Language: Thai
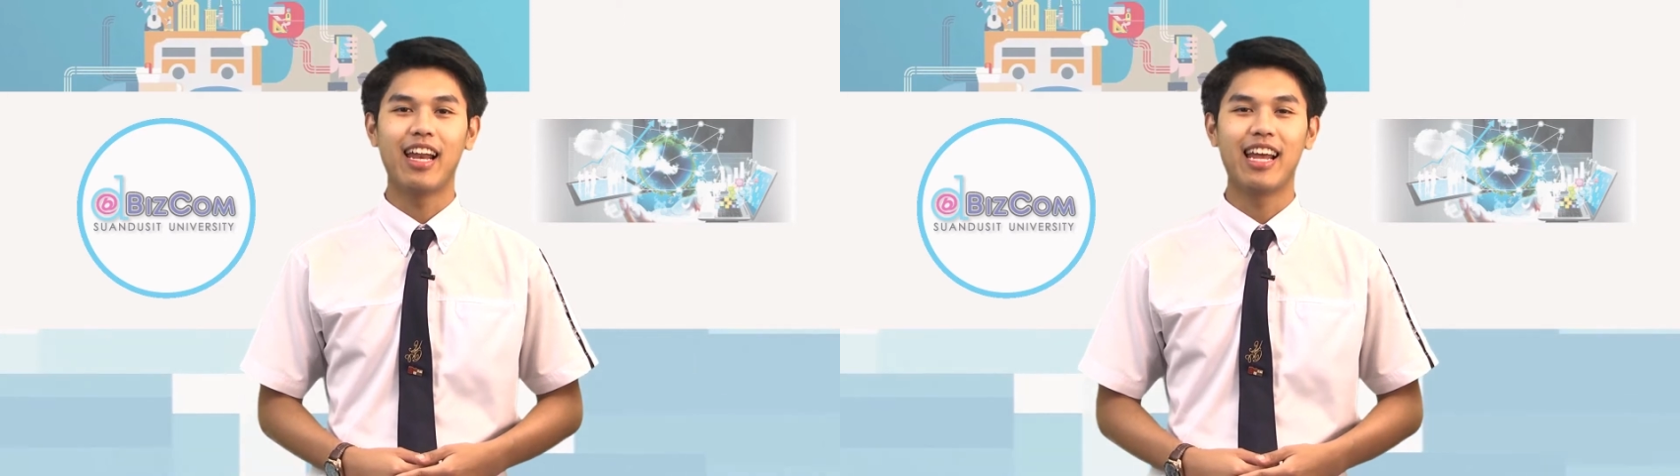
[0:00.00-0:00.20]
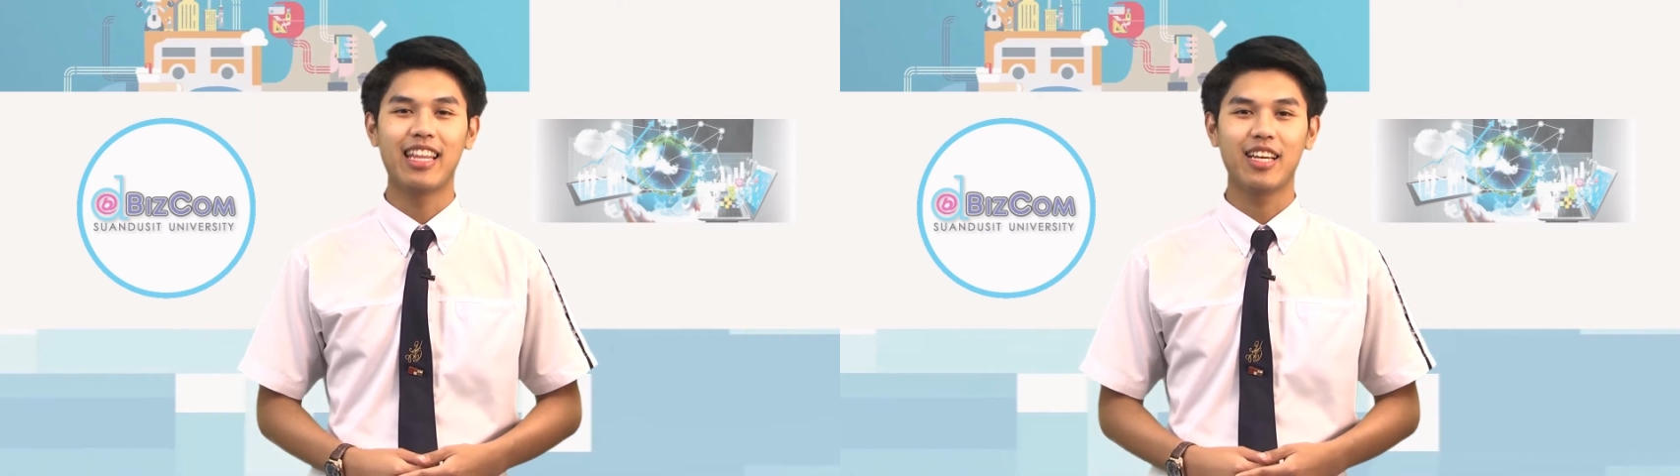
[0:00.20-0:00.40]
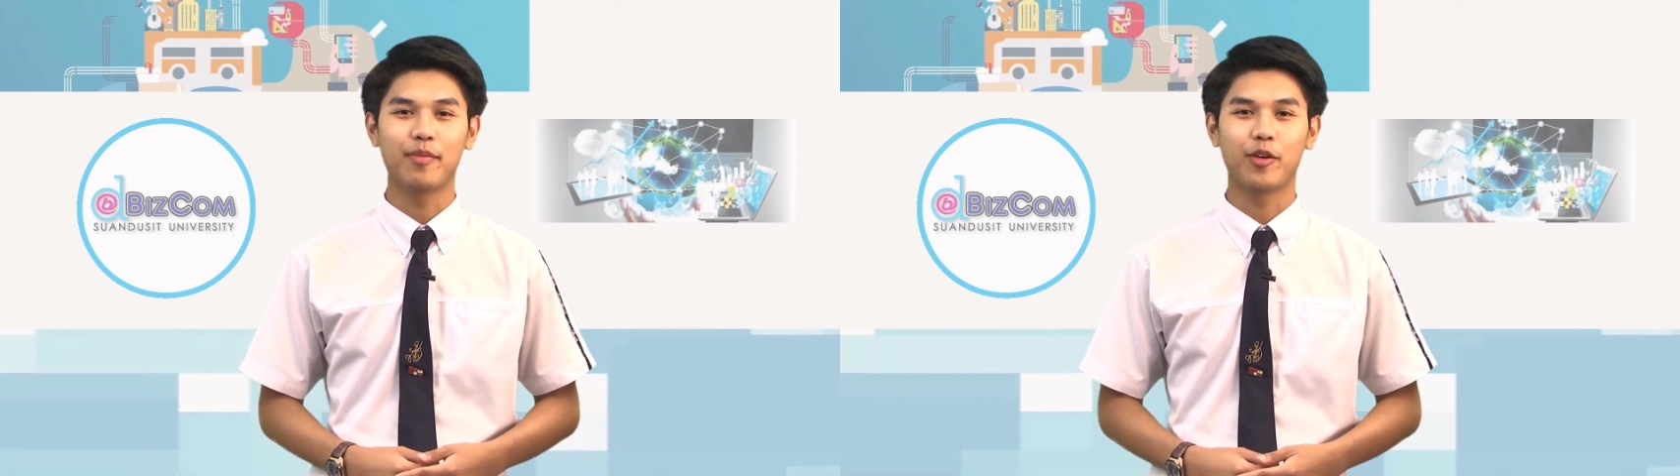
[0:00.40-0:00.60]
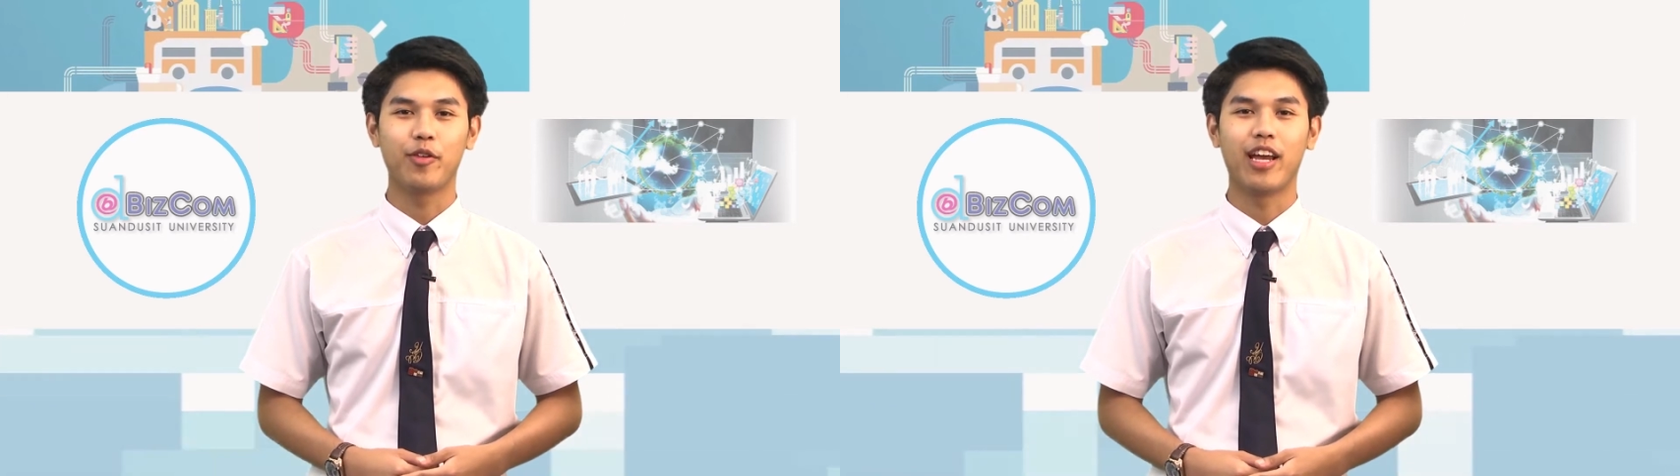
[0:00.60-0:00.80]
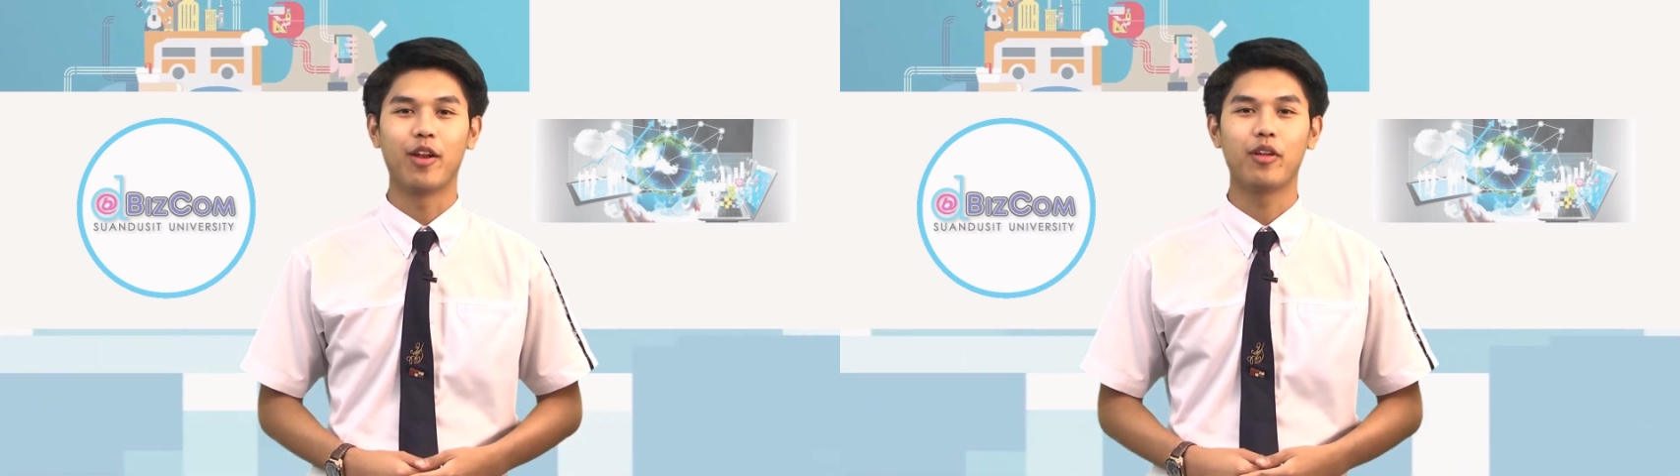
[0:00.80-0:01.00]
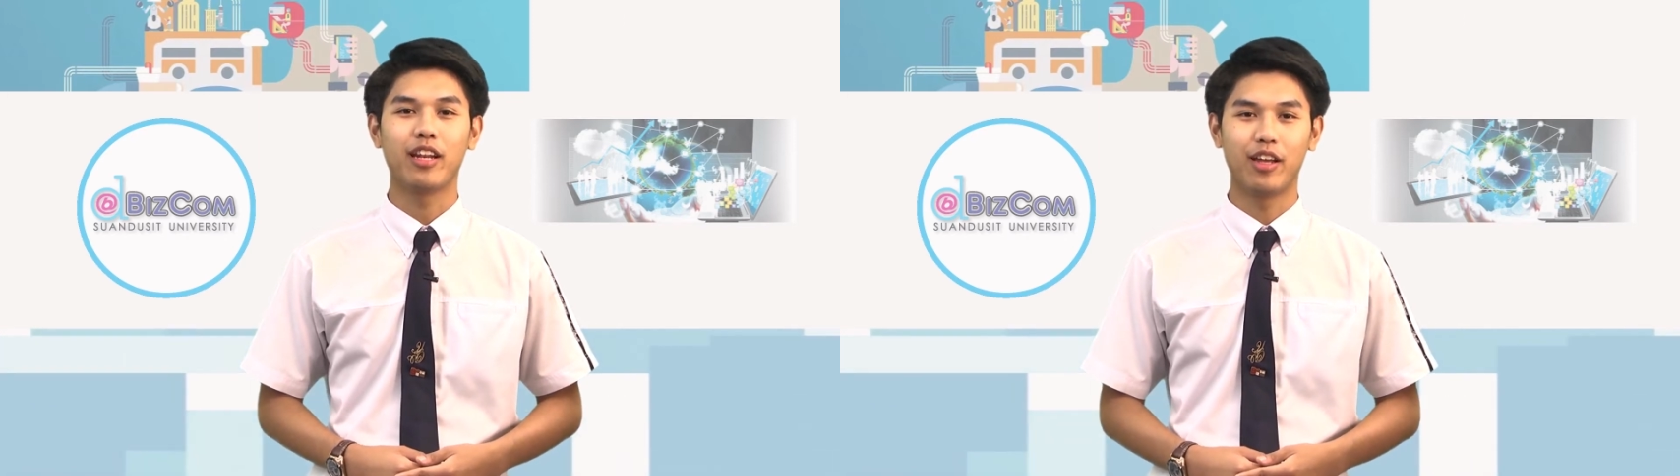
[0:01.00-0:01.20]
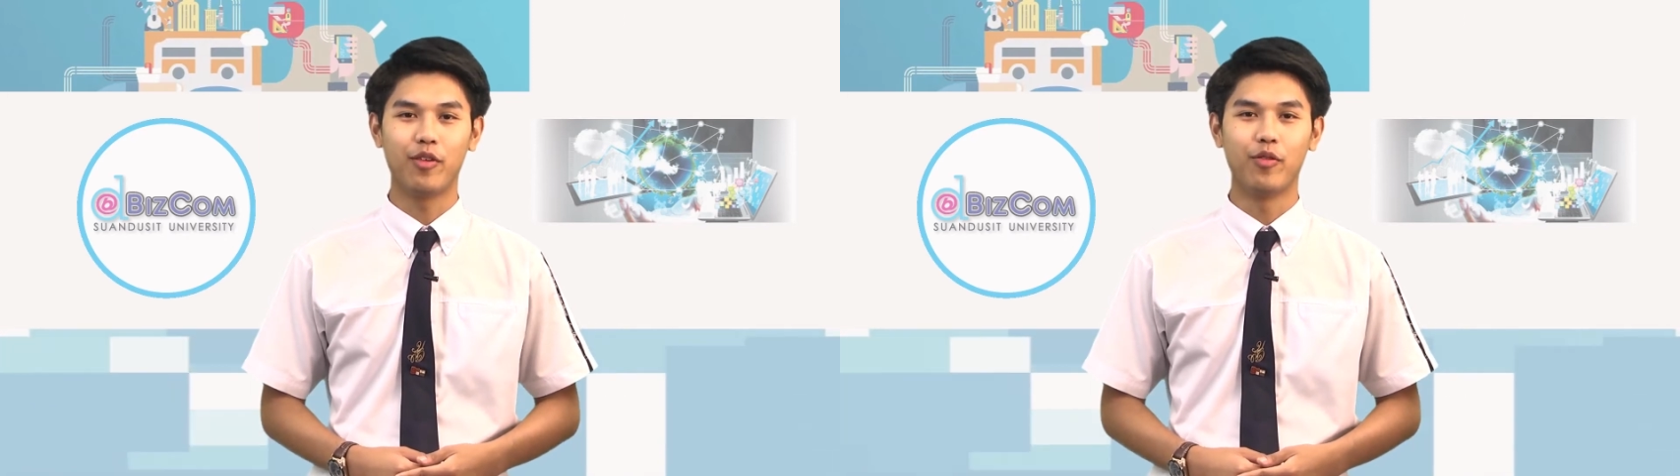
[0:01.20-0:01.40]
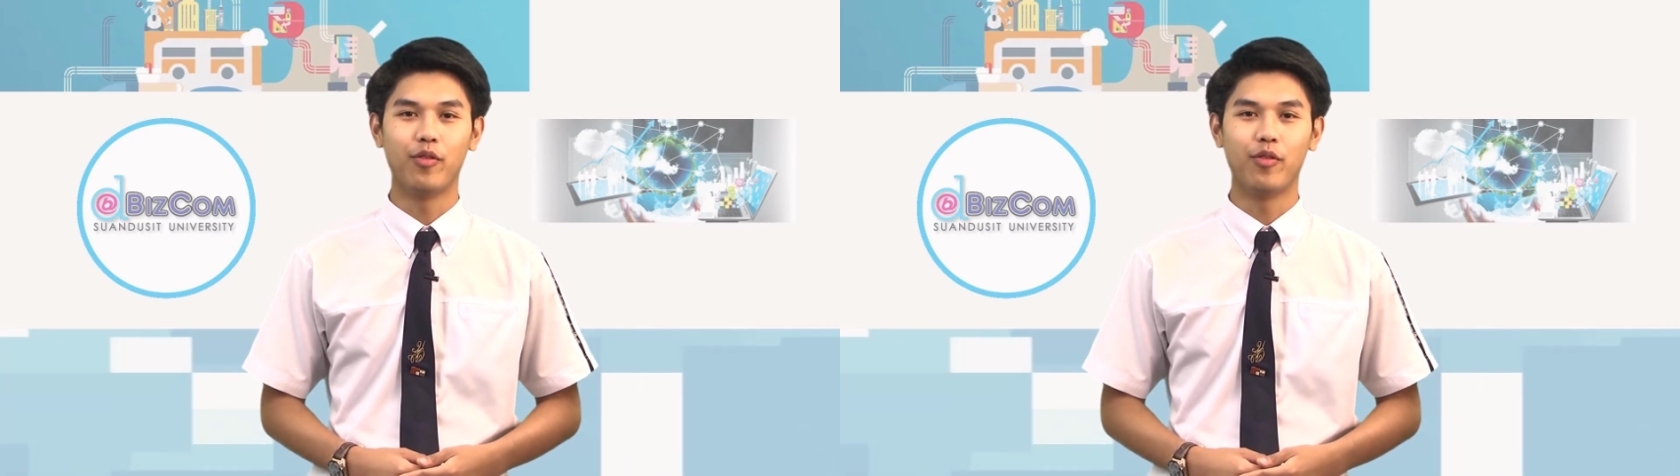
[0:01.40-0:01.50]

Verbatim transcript: และเติบโตอย่างรวดเร็ว